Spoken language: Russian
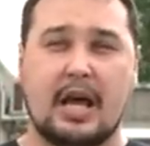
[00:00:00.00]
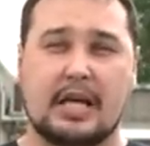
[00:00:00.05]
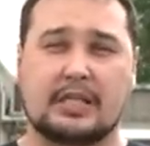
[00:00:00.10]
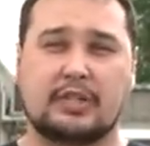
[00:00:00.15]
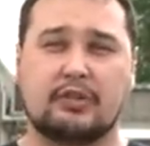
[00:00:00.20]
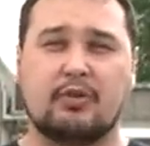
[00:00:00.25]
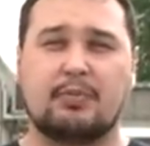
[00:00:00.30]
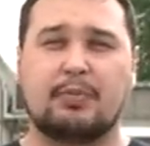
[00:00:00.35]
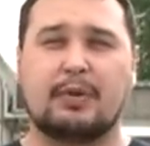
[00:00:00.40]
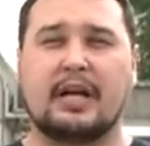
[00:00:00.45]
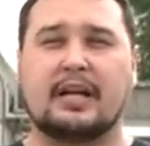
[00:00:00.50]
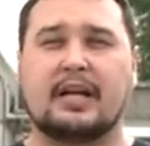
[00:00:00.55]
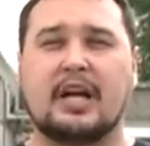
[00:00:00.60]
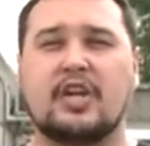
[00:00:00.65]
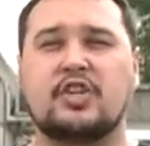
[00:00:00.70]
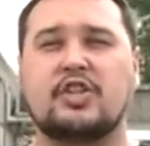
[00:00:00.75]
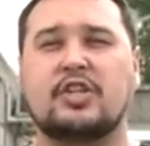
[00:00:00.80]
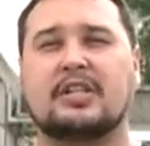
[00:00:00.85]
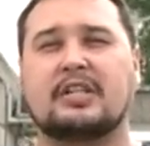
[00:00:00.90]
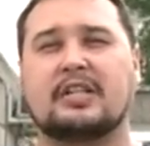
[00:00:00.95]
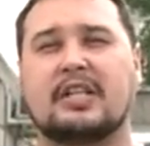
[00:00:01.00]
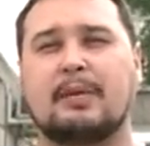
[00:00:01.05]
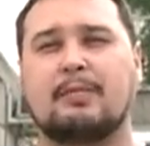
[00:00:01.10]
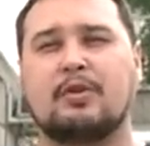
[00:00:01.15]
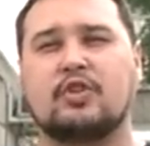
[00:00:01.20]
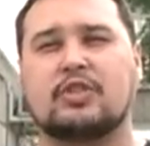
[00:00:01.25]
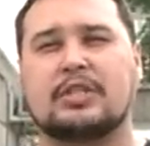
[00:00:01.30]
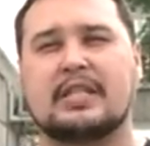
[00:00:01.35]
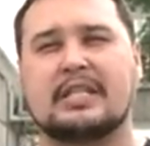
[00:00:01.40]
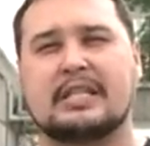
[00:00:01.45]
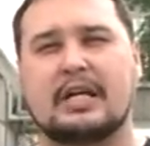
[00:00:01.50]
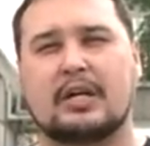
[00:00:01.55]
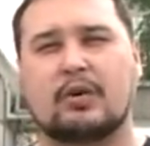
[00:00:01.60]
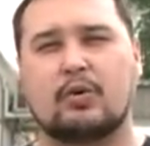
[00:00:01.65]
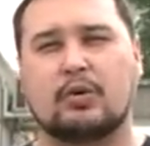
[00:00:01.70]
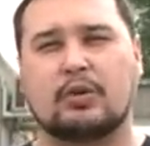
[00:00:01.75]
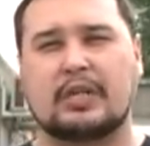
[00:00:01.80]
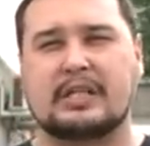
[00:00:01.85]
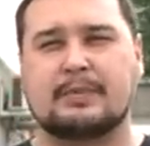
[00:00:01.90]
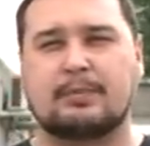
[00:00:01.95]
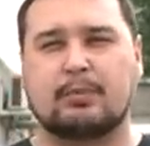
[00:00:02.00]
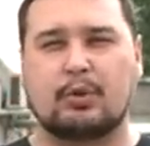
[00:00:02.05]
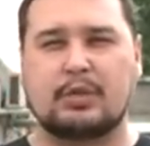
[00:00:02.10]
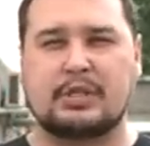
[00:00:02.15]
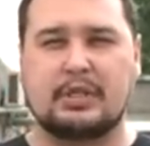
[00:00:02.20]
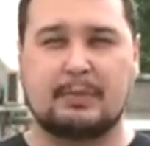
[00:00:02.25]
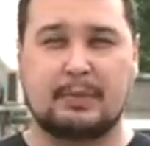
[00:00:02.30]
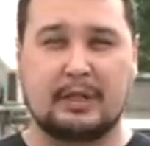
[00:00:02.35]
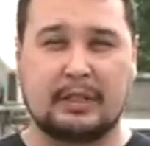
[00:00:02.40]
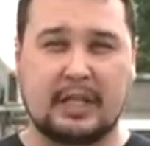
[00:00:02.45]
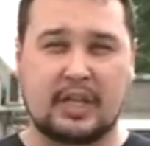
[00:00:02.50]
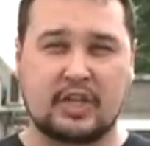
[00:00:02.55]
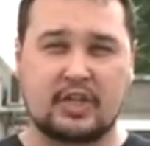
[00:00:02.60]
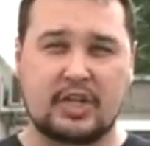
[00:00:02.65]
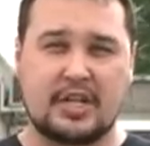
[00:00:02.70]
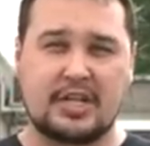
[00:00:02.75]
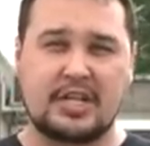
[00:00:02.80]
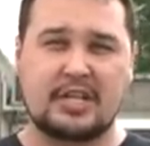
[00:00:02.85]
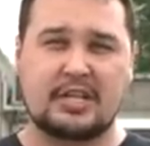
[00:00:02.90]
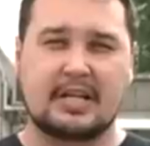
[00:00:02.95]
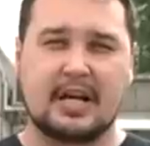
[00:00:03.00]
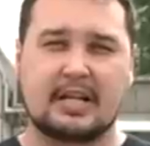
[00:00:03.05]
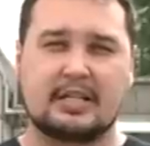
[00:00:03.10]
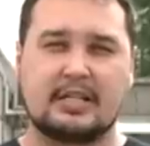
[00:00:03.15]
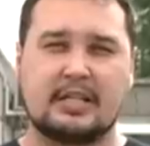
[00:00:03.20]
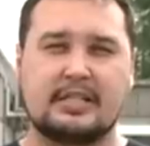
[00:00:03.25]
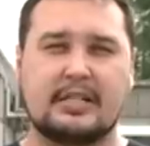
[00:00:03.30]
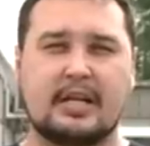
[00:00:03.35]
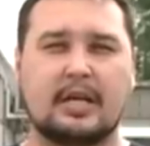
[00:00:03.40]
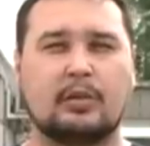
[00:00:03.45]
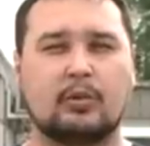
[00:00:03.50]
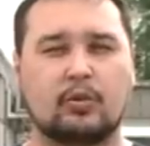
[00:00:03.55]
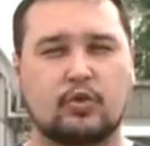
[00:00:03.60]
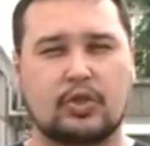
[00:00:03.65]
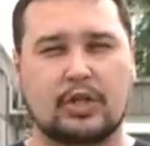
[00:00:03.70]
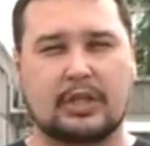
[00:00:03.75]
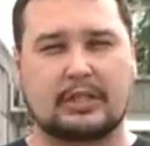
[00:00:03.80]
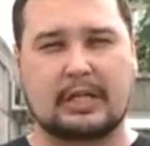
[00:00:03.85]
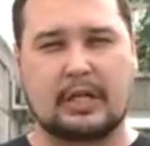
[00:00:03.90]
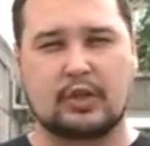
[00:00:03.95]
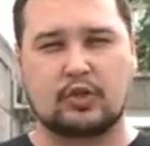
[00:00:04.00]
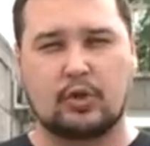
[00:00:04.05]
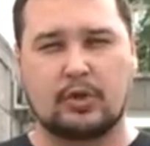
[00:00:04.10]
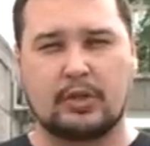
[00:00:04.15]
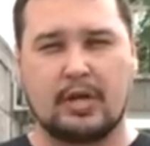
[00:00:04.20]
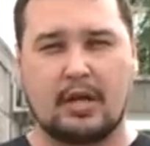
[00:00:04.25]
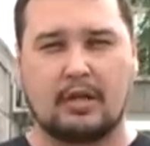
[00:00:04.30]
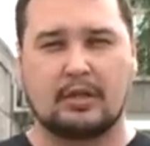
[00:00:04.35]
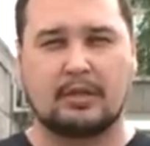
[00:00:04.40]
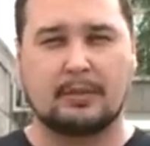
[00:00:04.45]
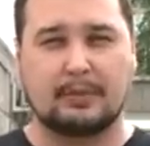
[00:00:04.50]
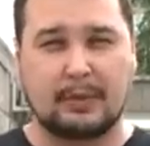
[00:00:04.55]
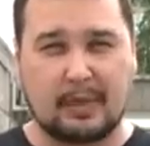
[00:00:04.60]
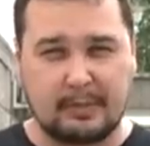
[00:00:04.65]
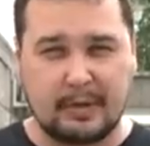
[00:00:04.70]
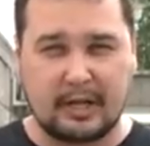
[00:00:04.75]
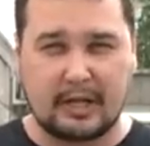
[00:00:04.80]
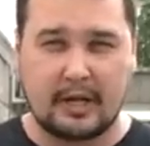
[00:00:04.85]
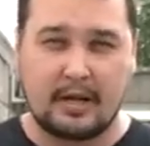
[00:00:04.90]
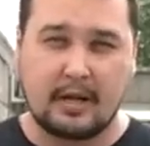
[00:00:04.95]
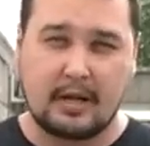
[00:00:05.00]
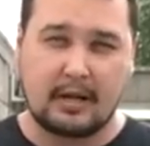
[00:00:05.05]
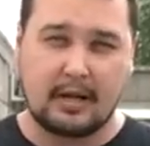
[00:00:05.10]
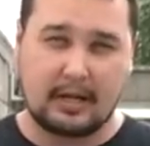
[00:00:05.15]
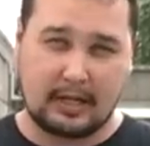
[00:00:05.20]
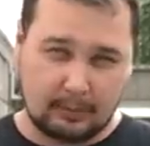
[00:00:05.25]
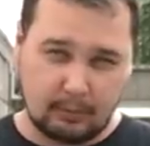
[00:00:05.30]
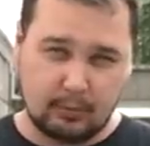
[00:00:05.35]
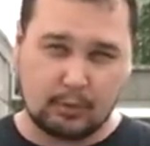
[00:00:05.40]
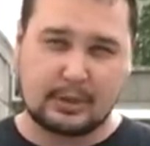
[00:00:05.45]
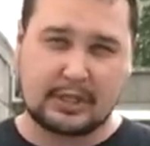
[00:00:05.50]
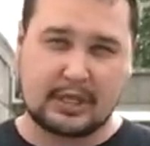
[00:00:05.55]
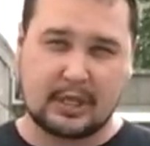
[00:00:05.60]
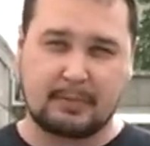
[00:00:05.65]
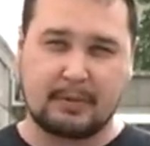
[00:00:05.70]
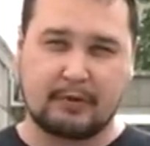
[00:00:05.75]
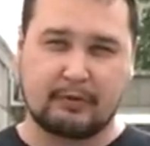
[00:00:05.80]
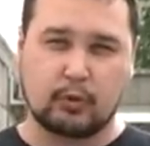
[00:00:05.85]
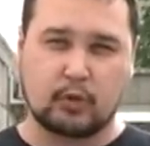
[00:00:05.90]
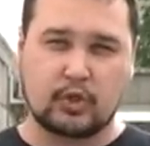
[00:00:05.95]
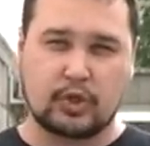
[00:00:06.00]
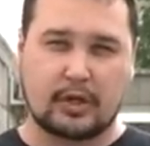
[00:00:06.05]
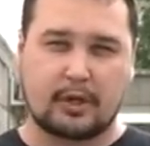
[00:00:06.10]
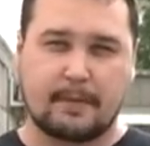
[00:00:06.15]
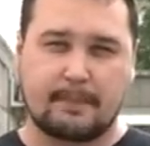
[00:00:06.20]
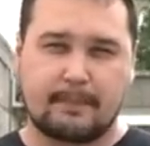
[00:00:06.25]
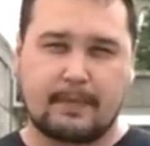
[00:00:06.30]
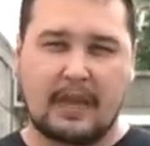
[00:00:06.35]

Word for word: Основополагающий экономический закон о спросе и предложении как нельзя лучше отражен на примере оренбургских пивнушек.